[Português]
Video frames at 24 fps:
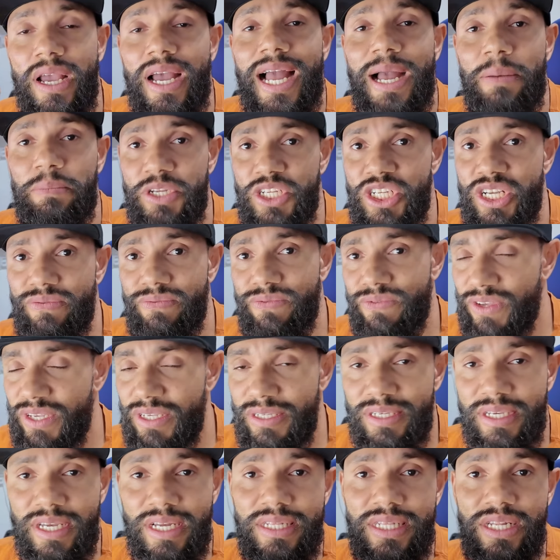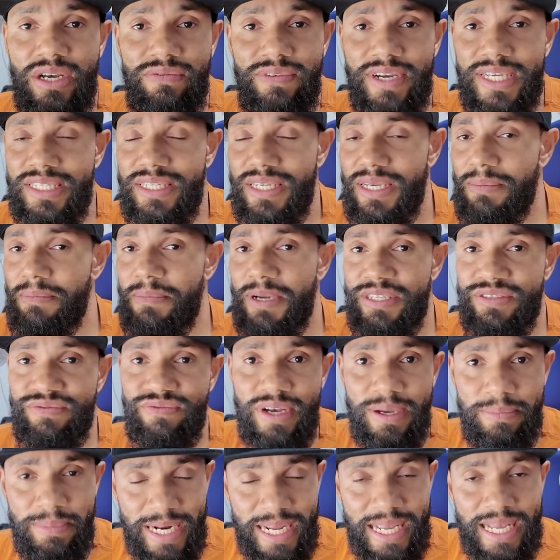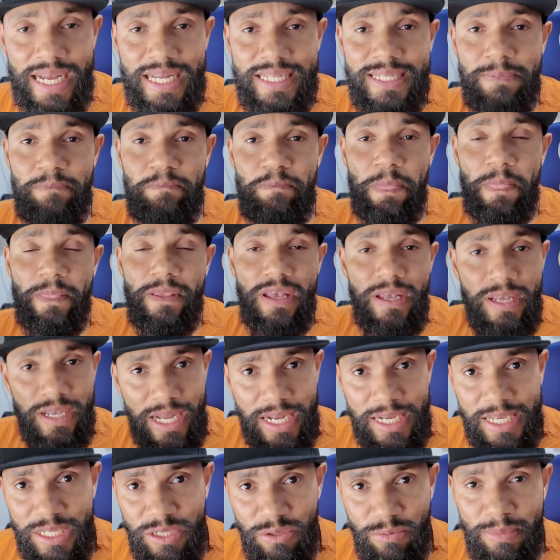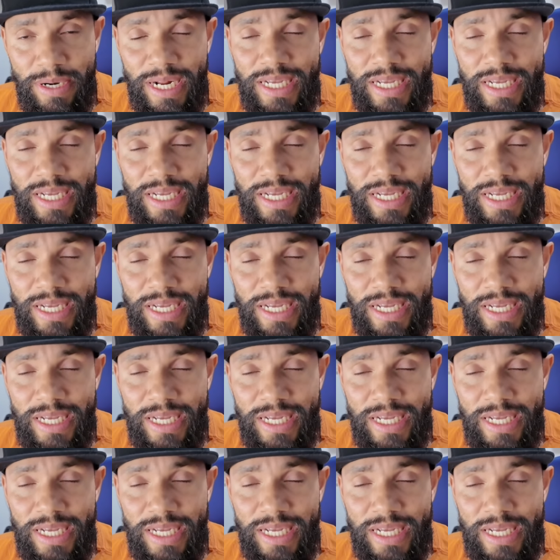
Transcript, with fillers: A mídia física não vai ser mais fabricada aqui no